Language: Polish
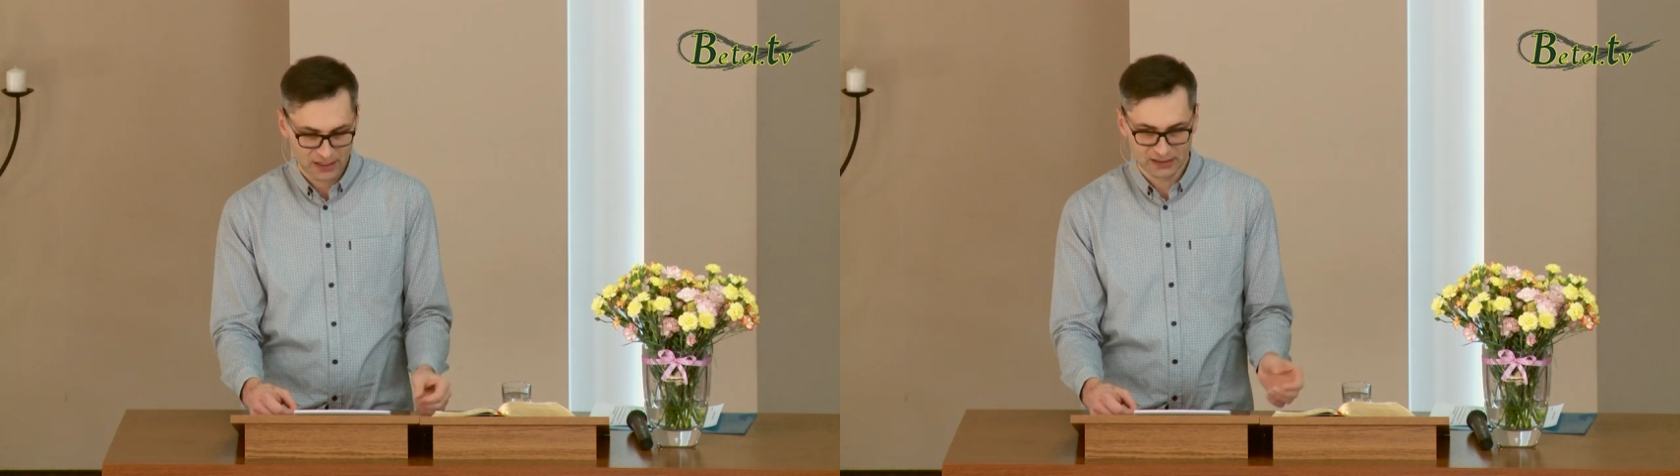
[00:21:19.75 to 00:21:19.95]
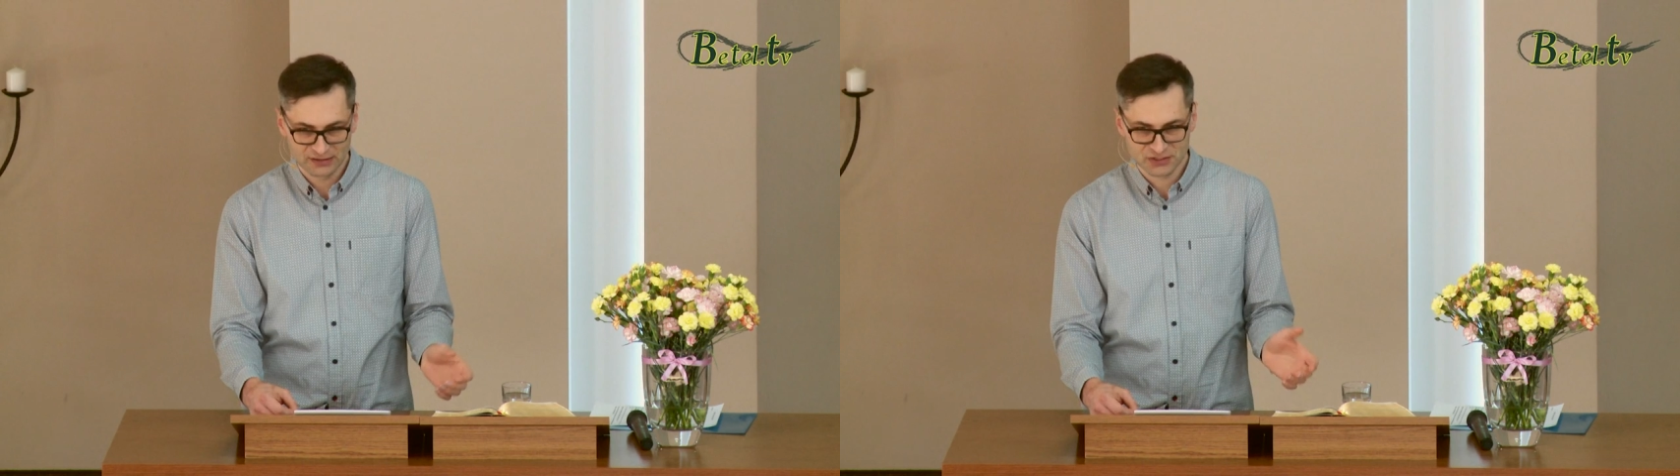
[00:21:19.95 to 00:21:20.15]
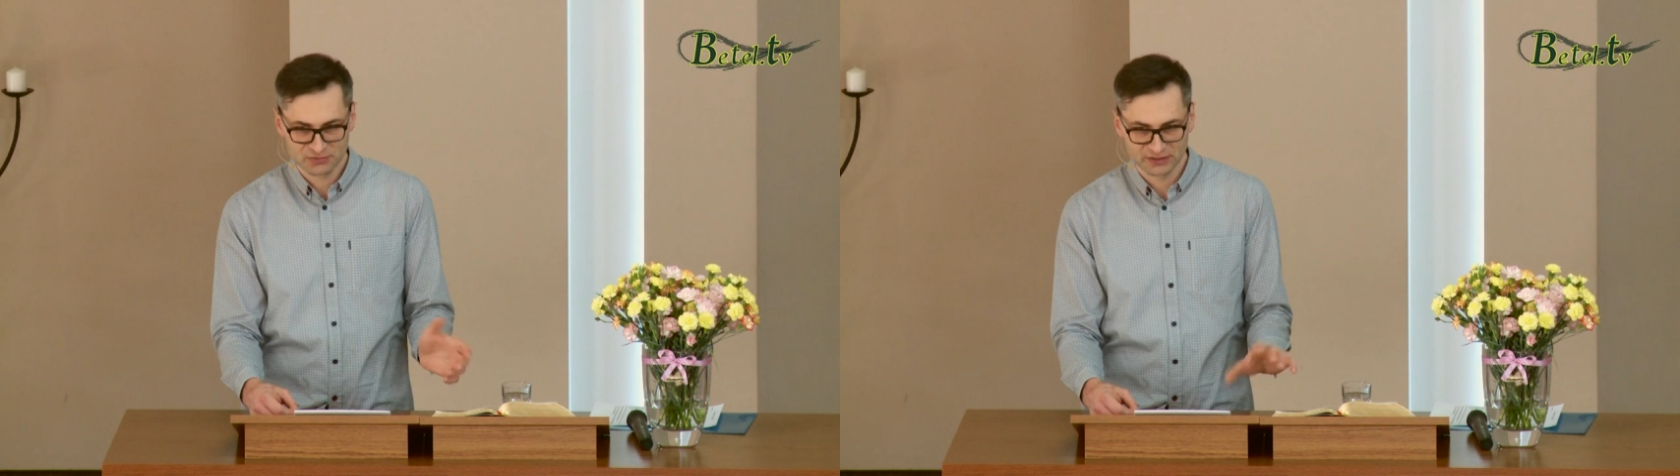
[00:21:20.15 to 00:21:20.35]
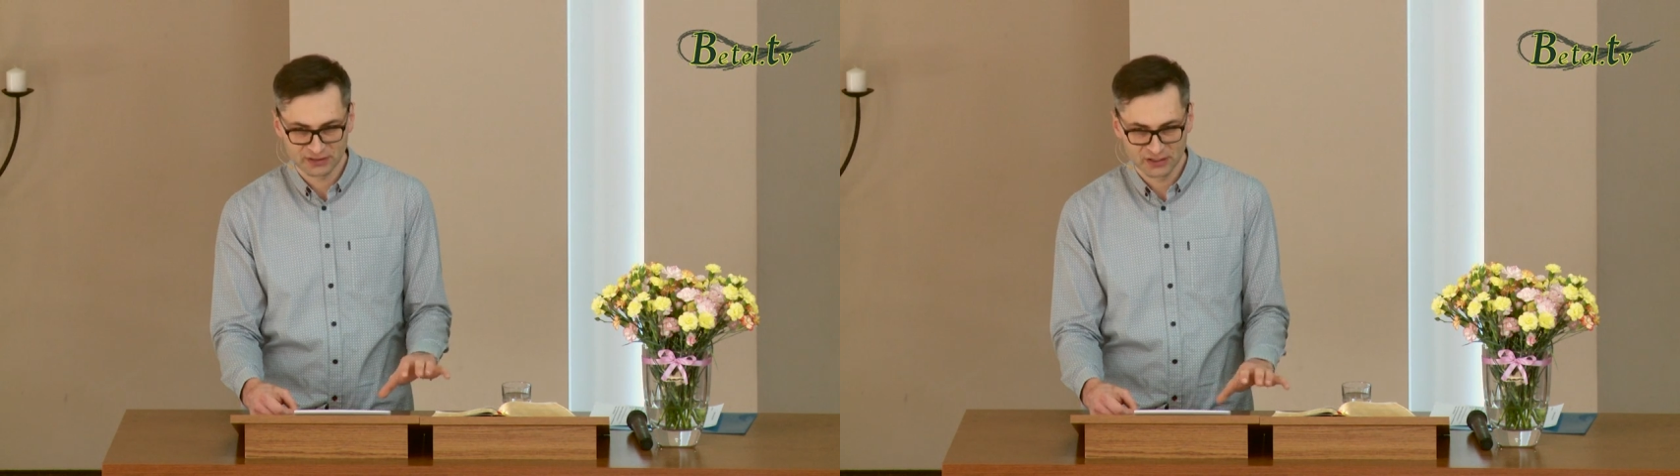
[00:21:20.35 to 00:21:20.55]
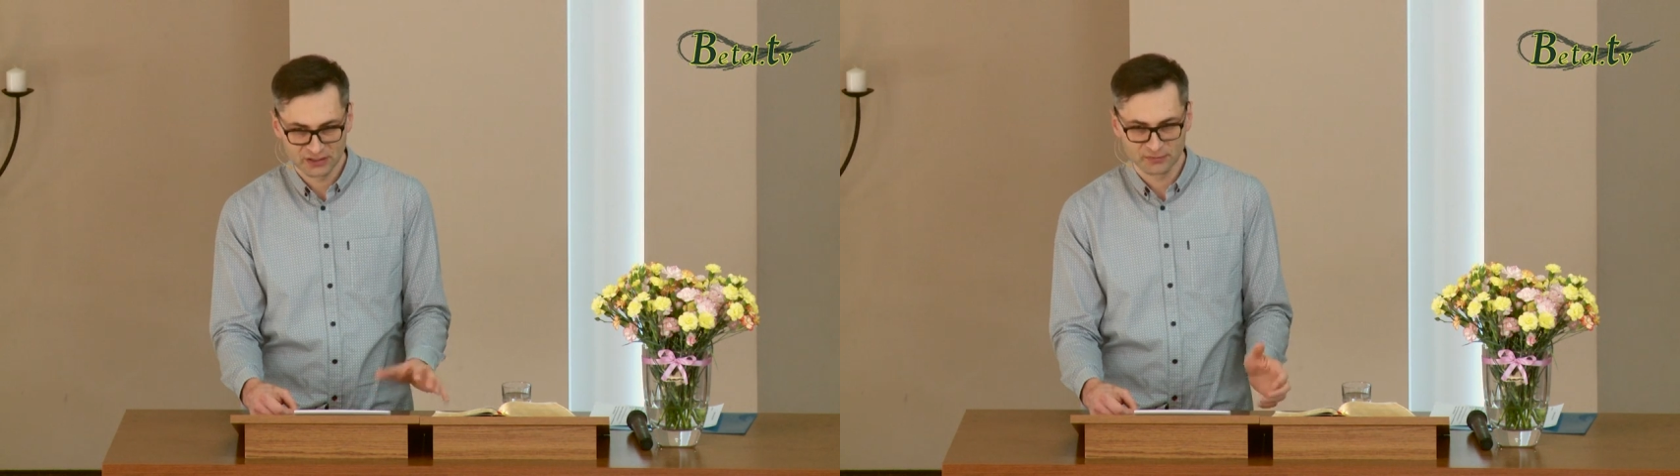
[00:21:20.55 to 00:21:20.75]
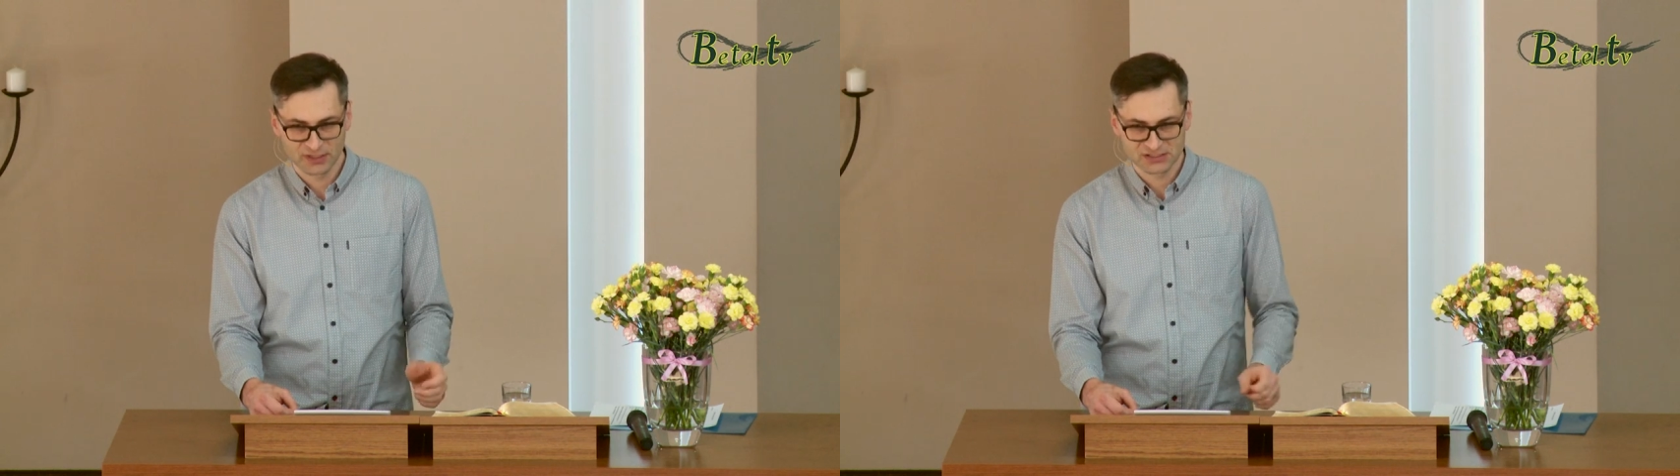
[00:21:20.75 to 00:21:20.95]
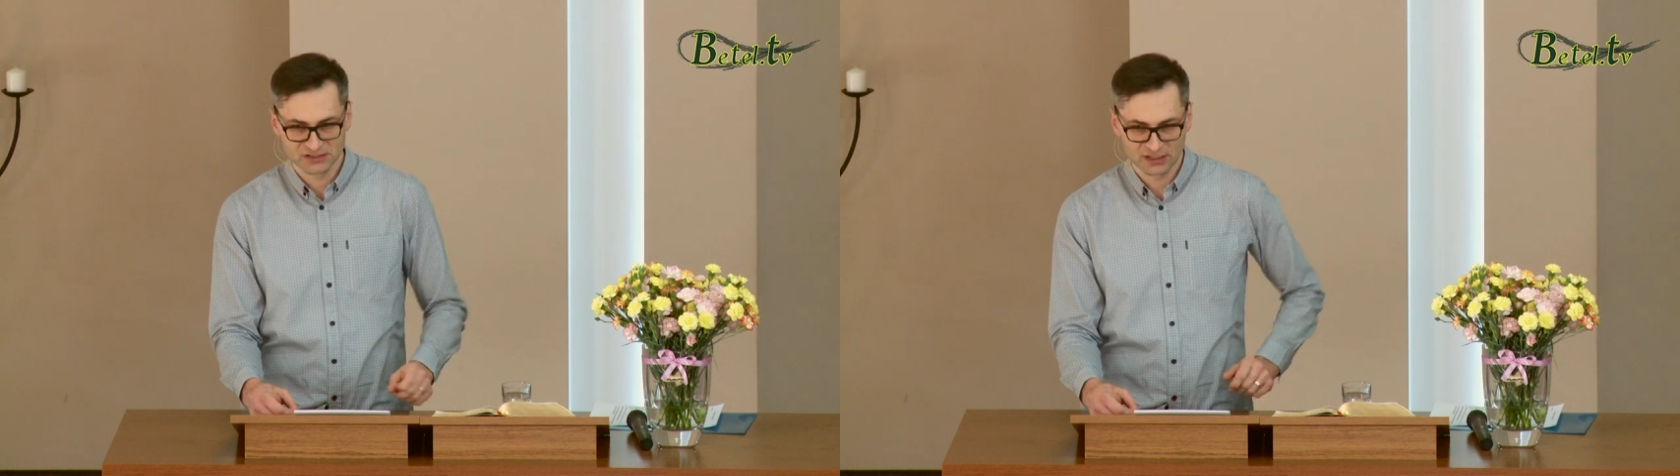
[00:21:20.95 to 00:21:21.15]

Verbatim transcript: ale też ma taki bardziej